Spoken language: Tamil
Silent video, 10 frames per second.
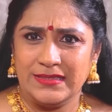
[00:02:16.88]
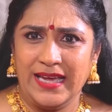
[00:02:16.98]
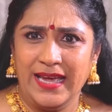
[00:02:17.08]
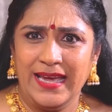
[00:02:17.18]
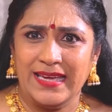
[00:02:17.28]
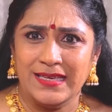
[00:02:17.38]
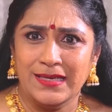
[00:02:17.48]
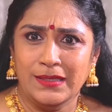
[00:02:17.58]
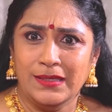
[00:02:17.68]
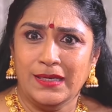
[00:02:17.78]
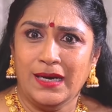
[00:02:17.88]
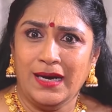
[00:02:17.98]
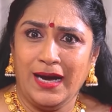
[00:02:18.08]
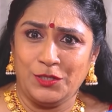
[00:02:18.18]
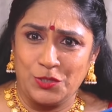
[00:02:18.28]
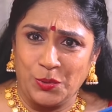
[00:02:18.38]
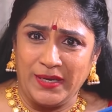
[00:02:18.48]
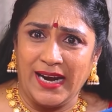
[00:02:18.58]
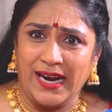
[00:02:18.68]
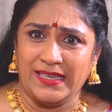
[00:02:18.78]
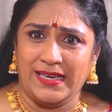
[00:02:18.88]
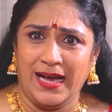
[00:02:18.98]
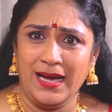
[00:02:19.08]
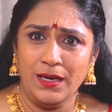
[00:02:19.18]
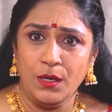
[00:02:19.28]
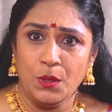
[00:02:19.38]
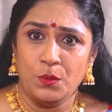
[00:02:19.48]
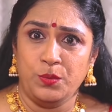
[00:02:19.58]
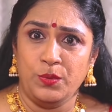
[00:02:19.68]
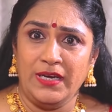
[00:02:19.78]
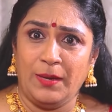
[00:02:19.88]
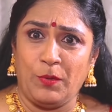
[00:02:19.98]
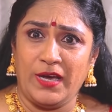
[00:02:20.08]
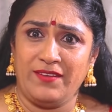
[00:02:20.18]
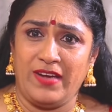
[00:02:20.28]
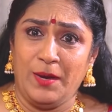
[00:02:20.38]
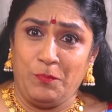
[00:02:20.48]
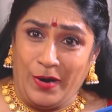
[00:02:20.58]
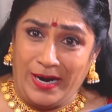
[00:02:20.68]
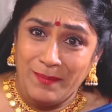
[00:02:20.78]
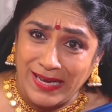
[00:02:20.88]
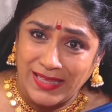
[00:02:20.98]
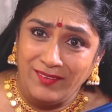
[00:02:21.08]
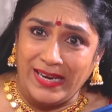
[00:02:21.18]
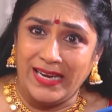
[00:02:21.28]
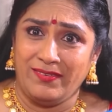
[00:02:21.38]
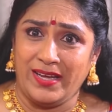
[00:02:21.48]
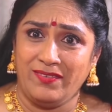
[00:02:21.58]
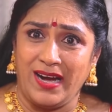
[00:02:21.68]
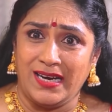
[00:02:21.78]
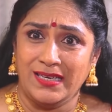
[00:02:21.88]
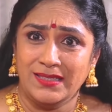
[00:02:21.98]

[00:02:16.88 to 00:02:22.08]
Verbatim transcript: டேய் அது சுடுநாடுடா உள்ள போனவன் தான் வெளியில் வருவான்